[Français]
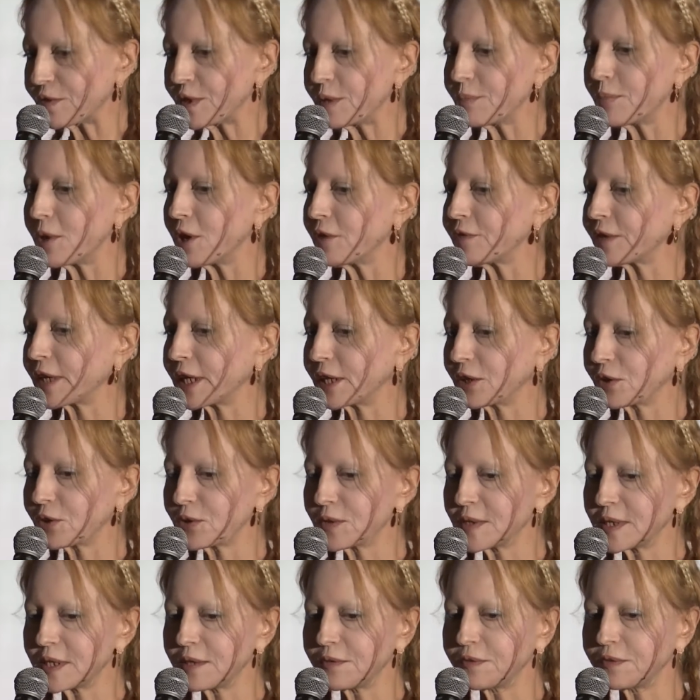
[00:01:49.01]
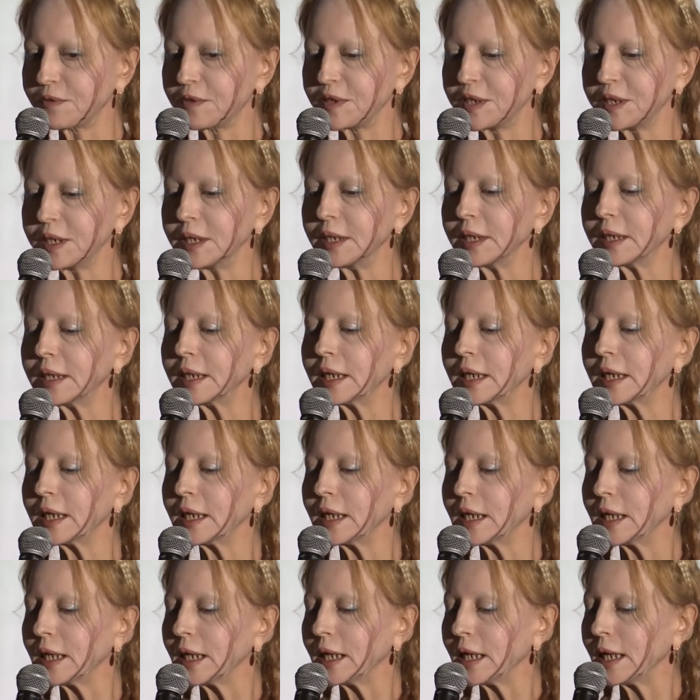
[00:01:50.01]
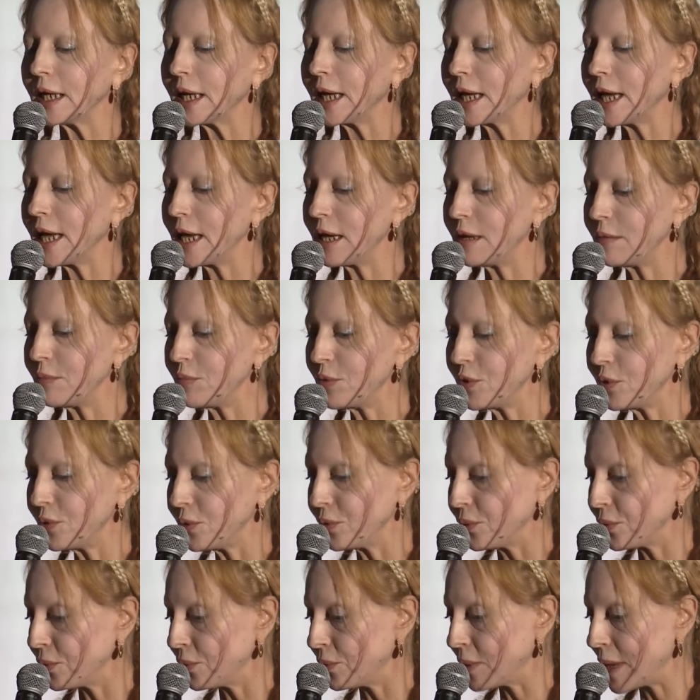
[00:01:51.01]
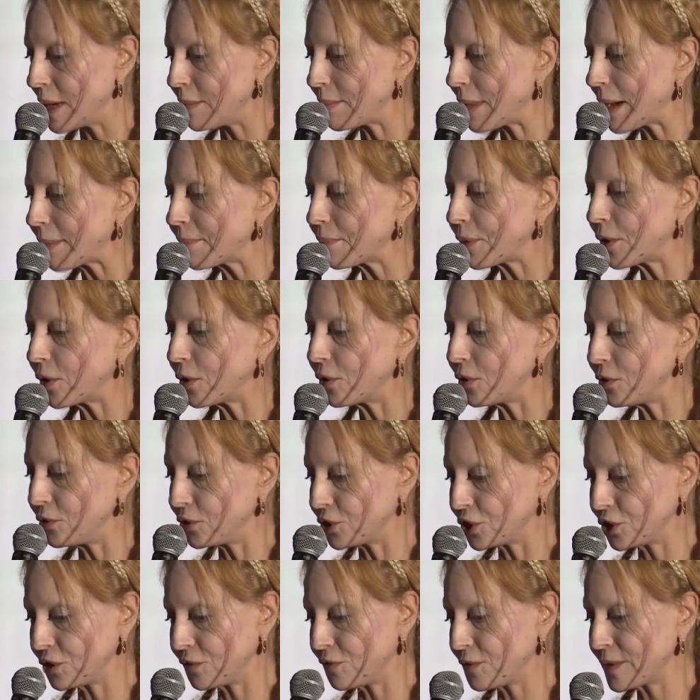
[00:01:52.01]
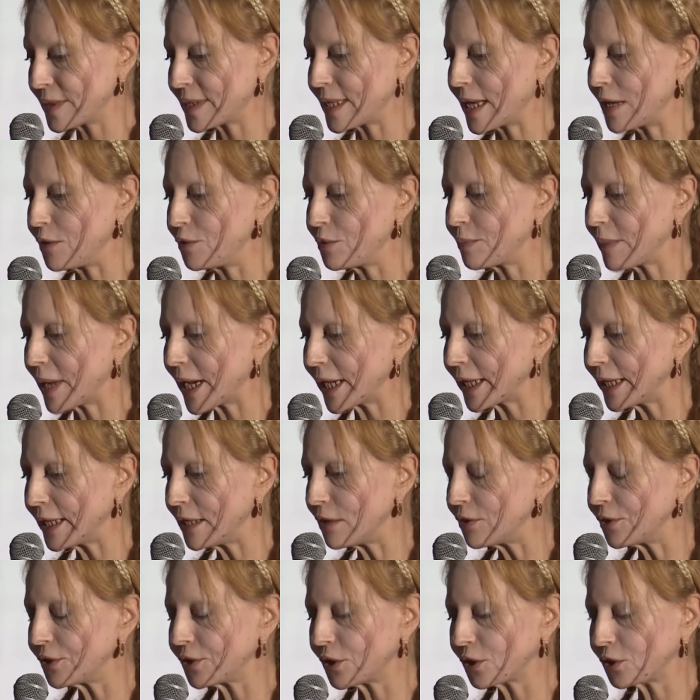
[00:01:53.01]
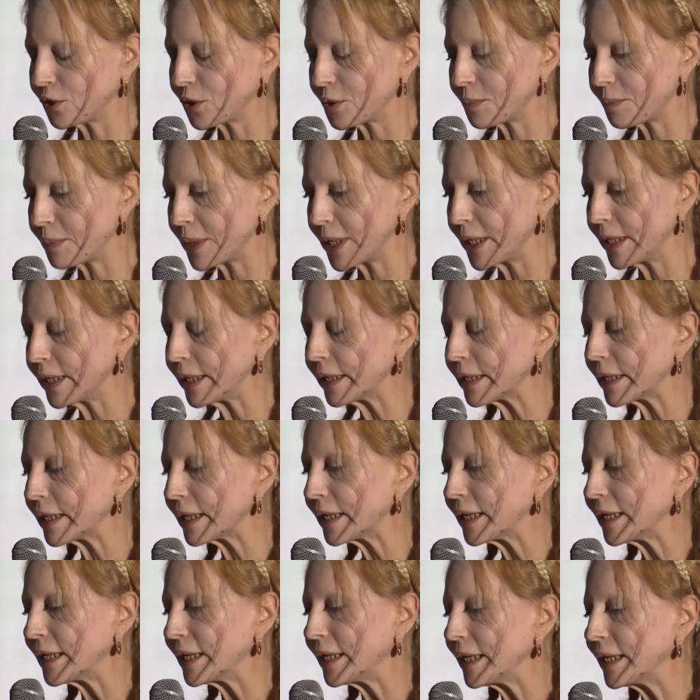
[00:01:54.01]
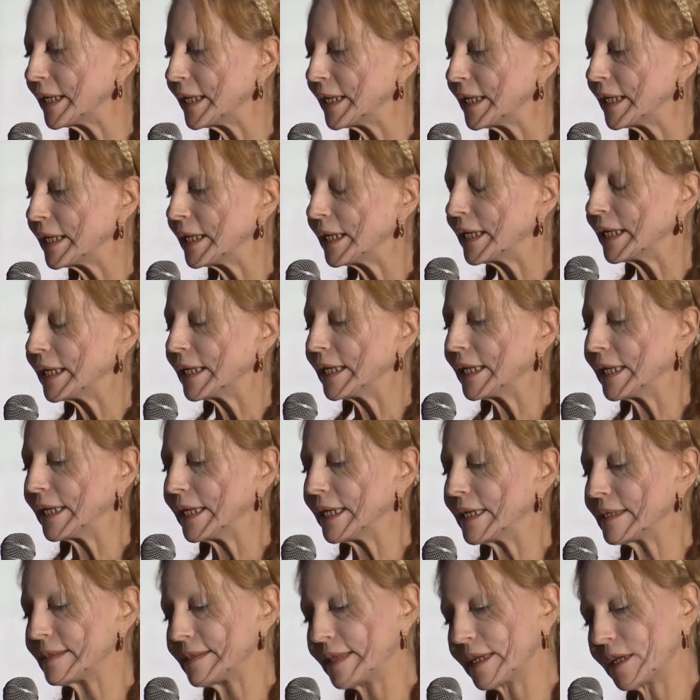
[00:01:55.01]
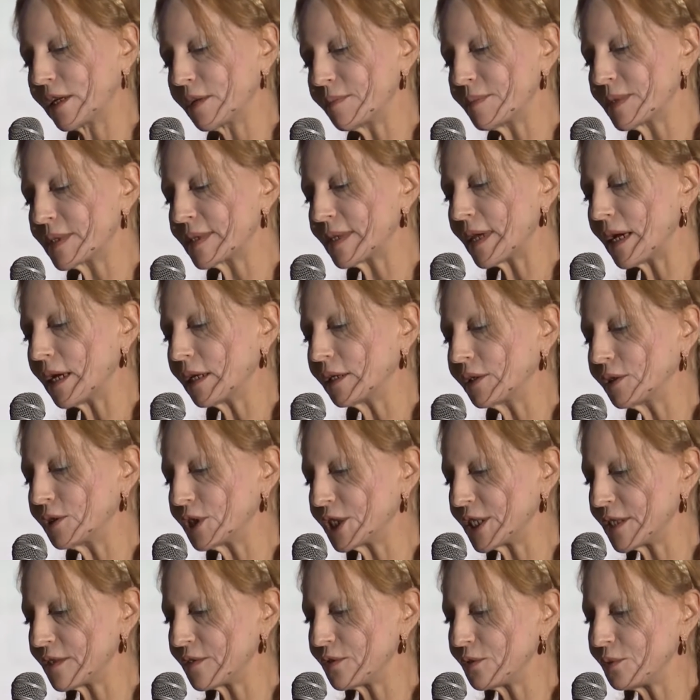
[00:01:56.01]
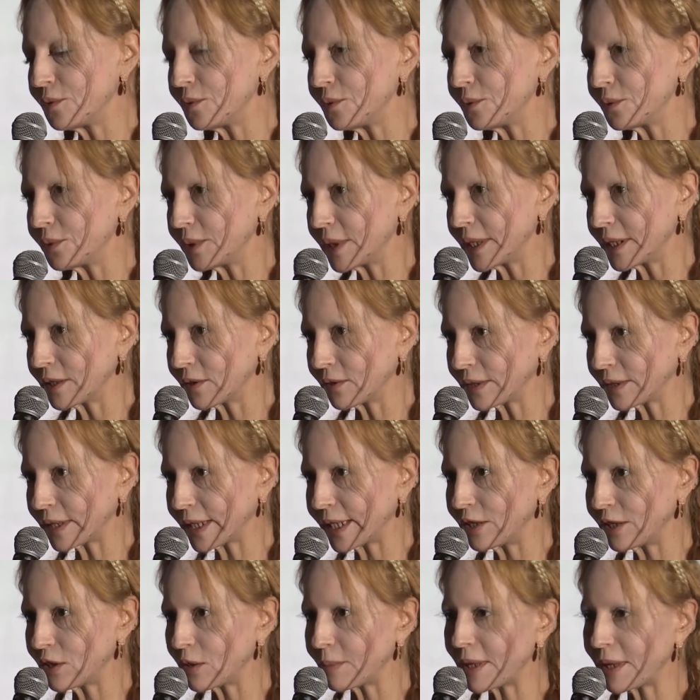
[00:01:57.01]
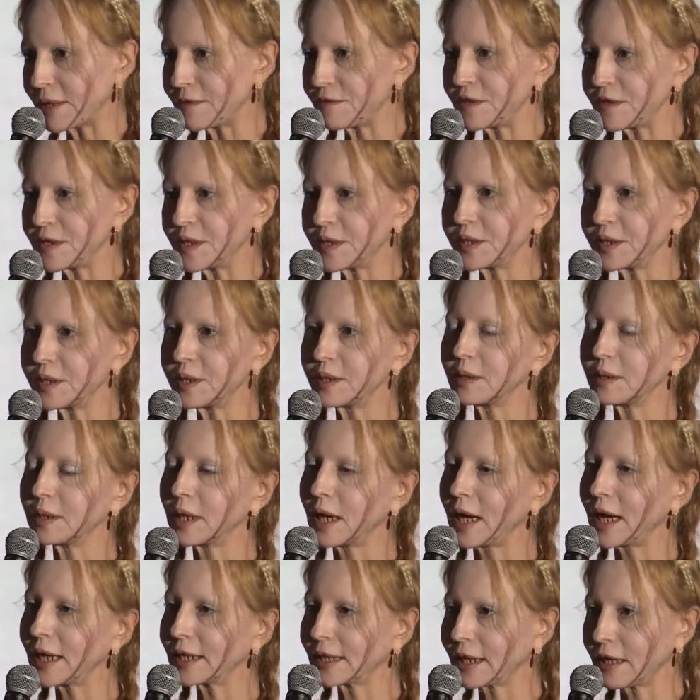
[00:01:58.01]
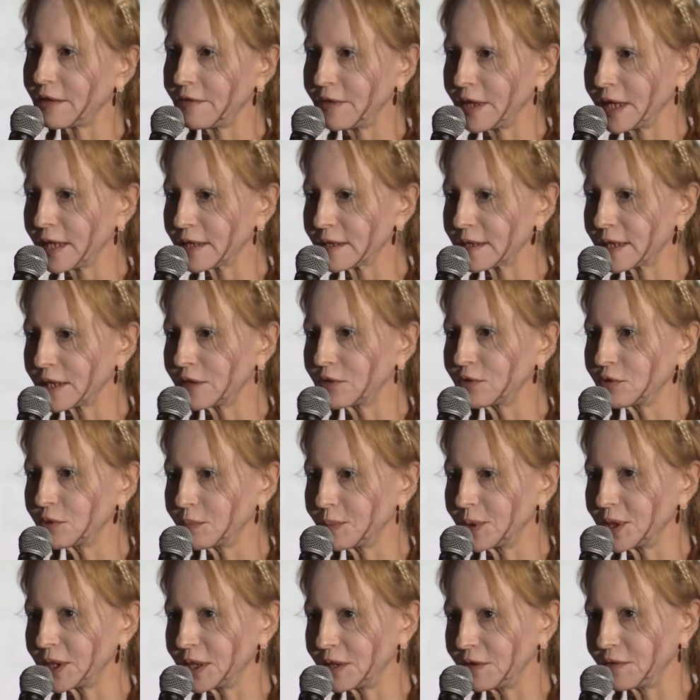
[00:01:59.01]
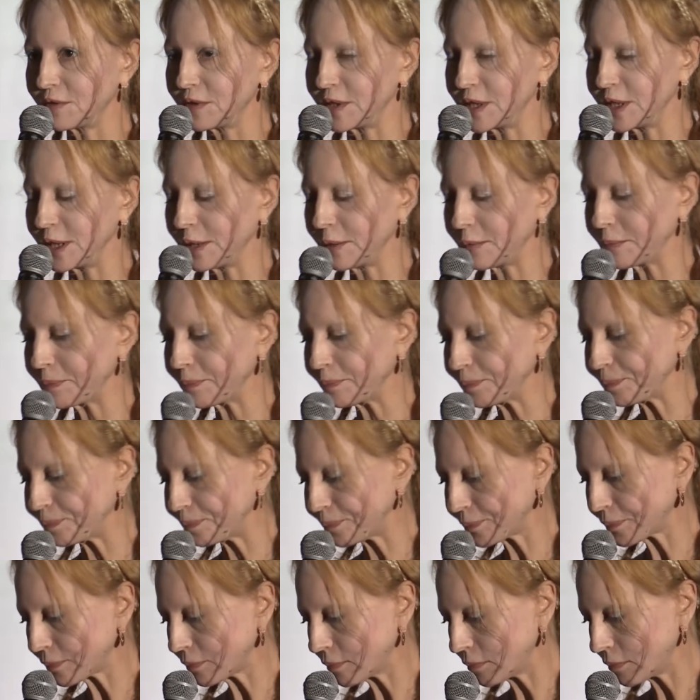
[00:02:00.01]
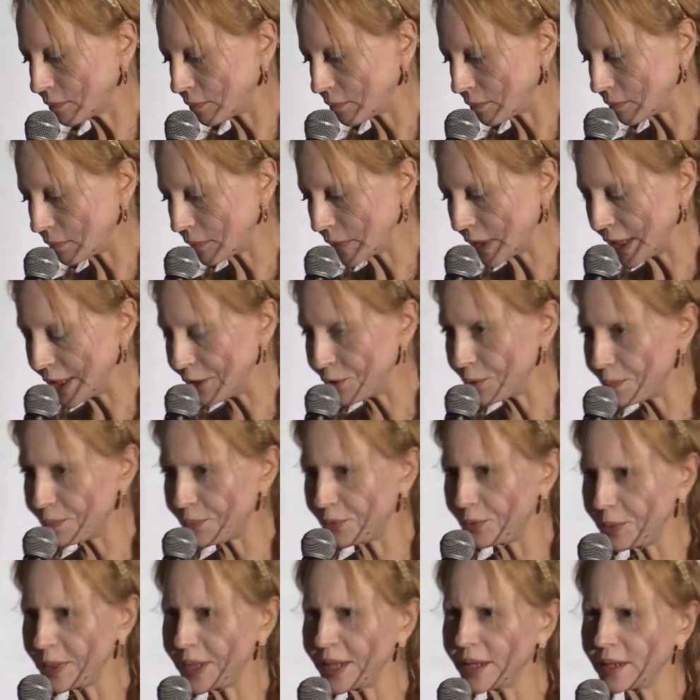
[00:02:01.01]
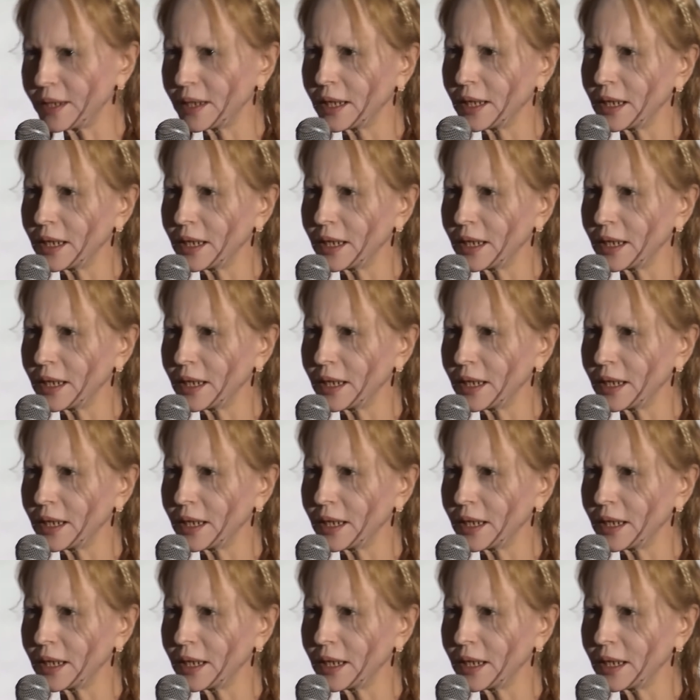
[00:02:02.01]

fille m'offre un crucifix, elle m'apprend le Je vous salue Marie, le Notre Père, et c'est comme ça que Jésus est entré dans ma vie à travers cette toute petite fille. Et depuis,